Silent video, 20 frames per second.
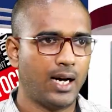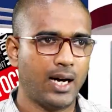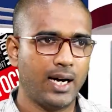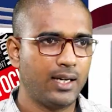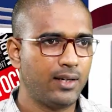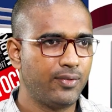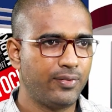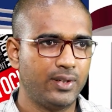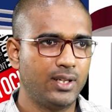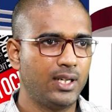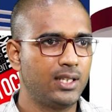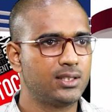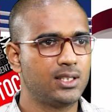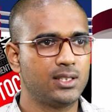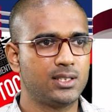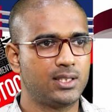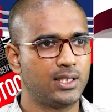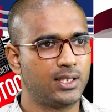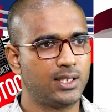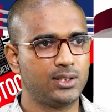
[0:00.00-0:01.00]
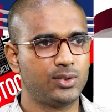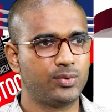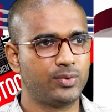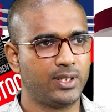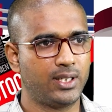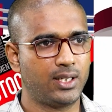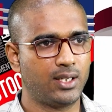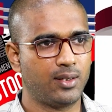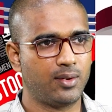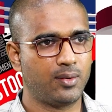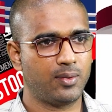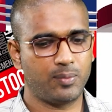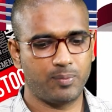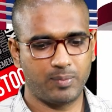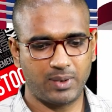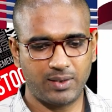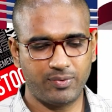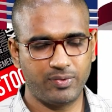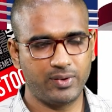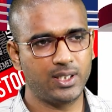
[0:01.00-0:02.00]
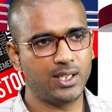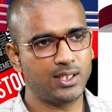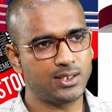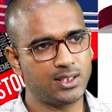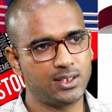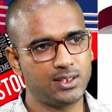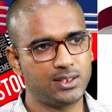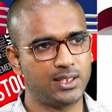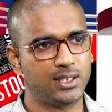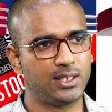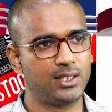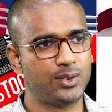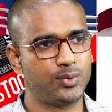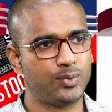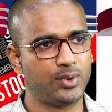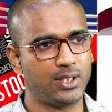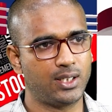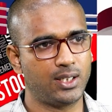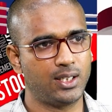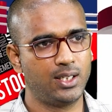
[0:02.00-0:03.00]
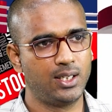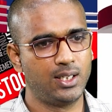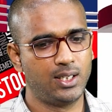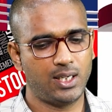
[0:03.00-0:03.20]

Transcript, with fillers: ఆయన ఫినాన్షియల్ స్టేటస్ వేరే మన ఫినాన్షియల్ స్టేటస్ వేరే